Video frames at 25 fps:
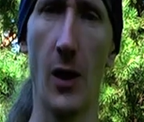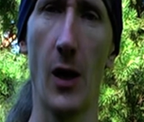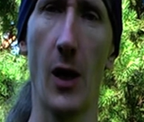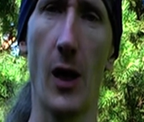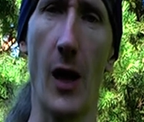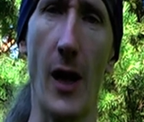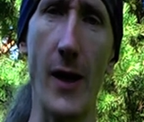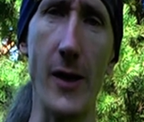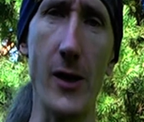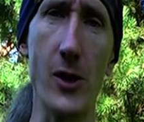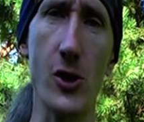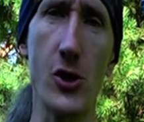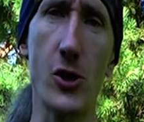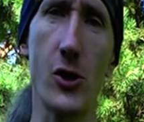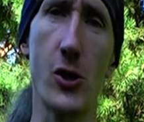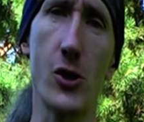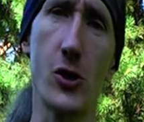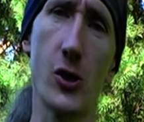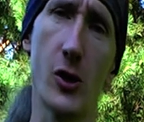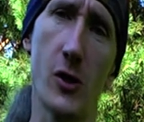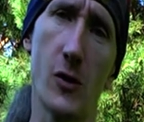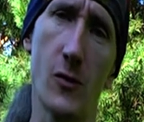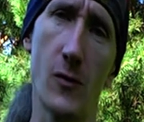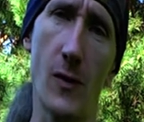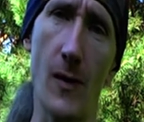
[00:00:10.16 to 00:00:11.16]
Конечно
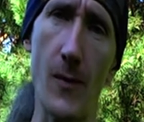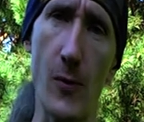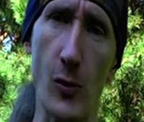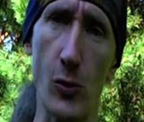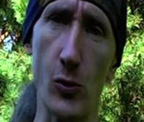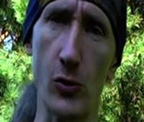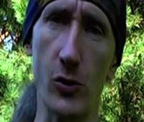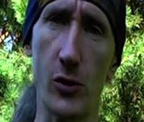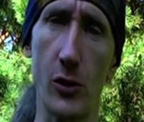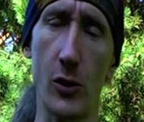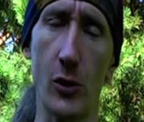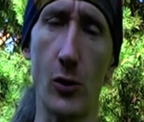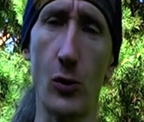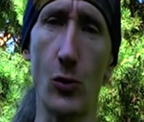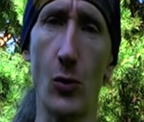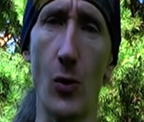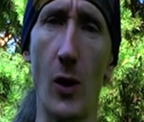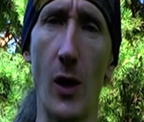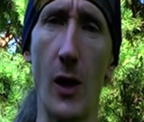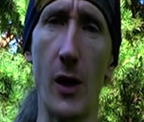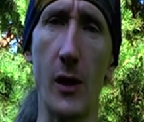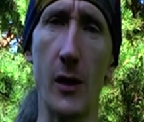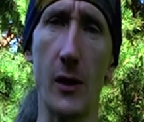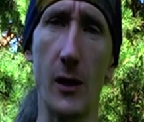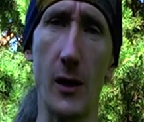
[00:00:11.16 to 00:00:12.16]
же, этот вопрос
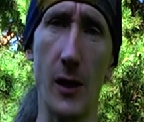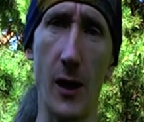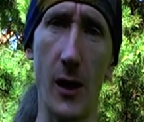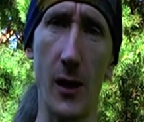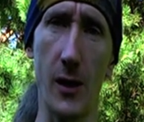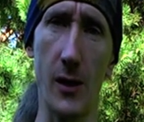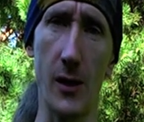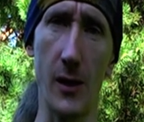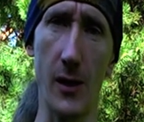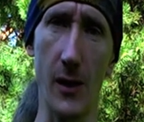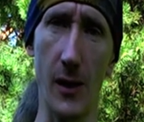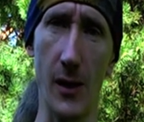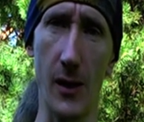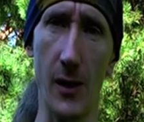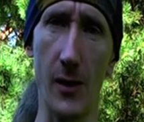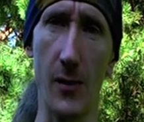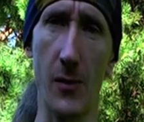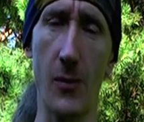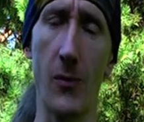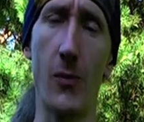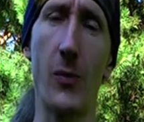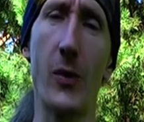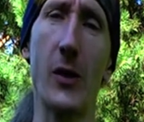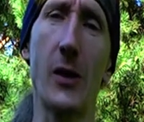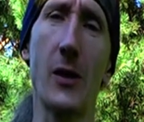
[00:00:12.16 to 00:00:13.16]
актуален как для
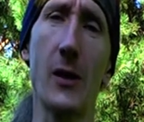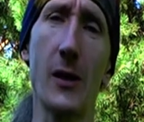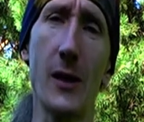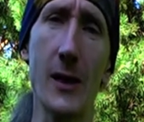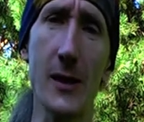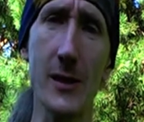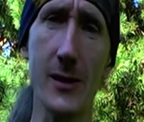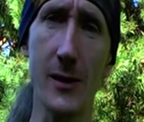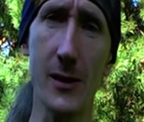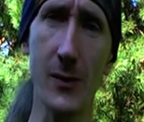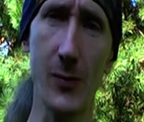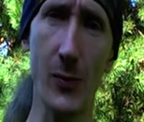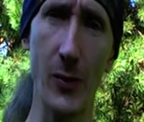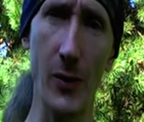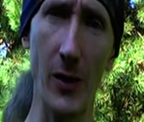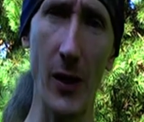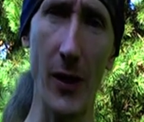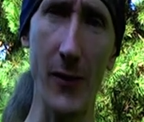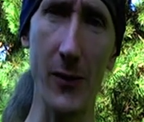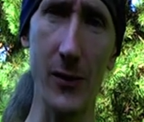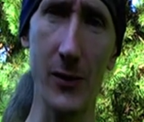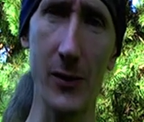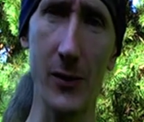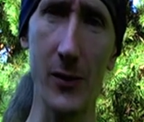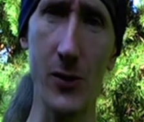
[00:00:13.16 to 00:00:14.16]
прекрасной
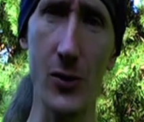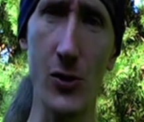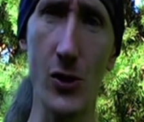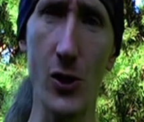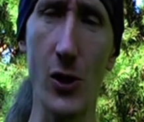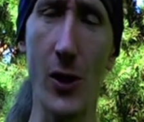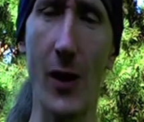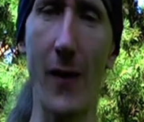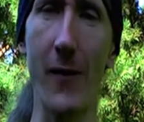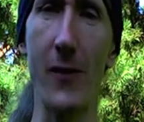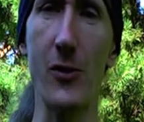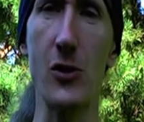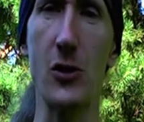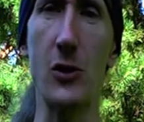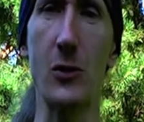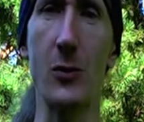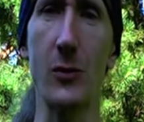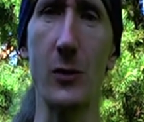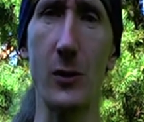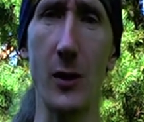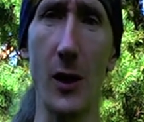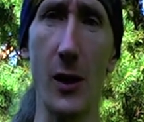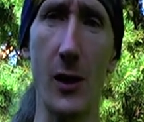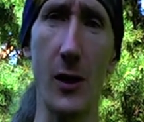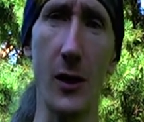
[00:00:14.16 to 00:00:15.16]
половины человечества,
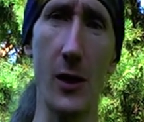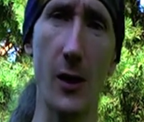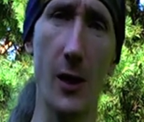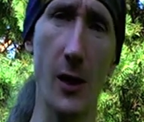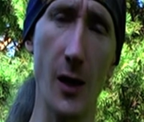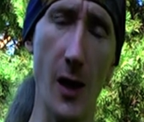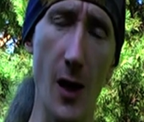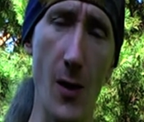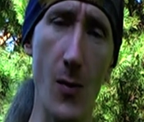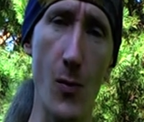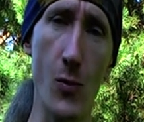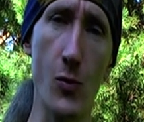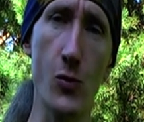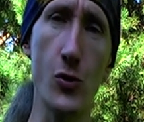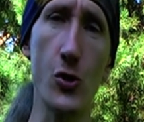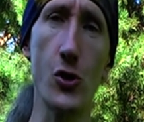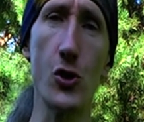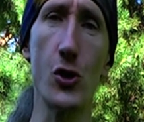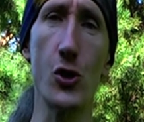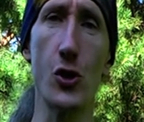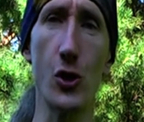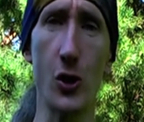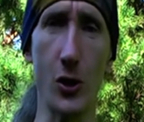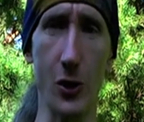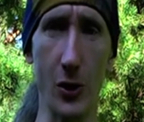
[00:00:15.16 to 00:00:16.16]
так и для
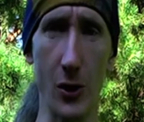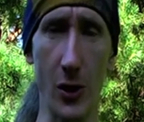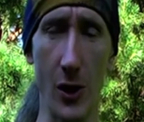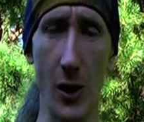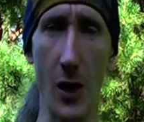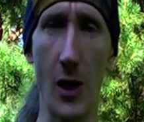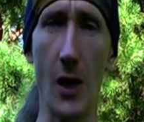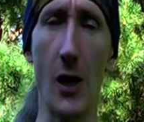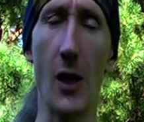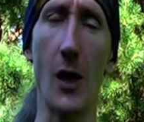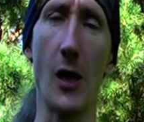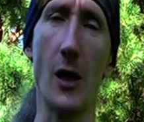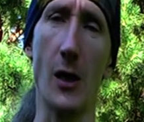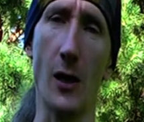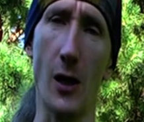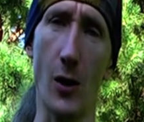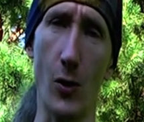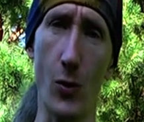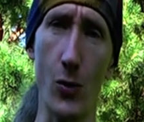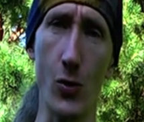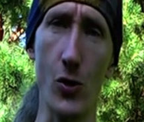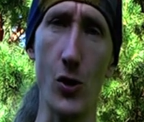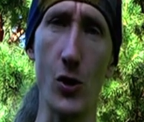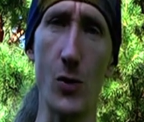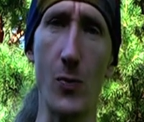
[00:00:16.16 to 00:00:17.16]
мужчин.
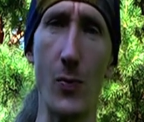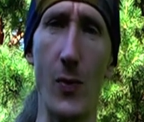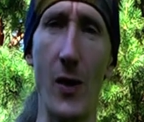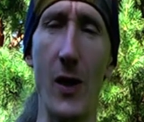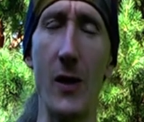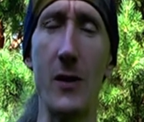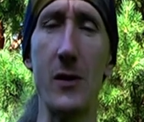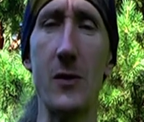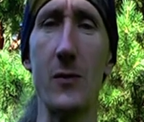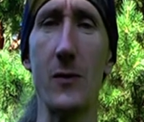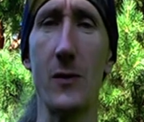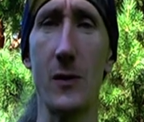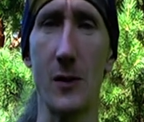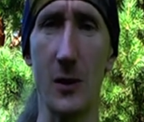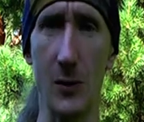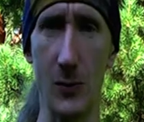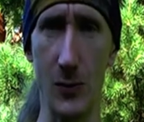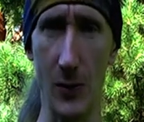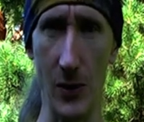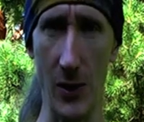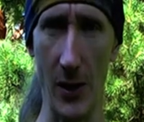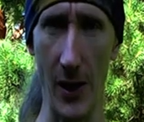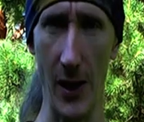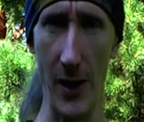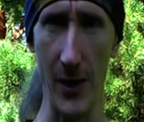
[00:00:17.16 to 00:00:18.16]
Какое же пальцевое
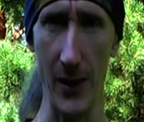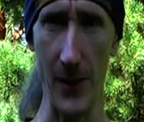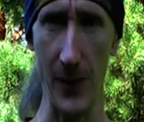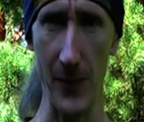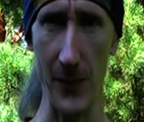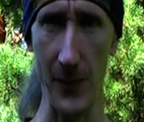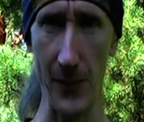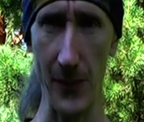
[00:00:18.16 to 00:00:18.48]
замыкание?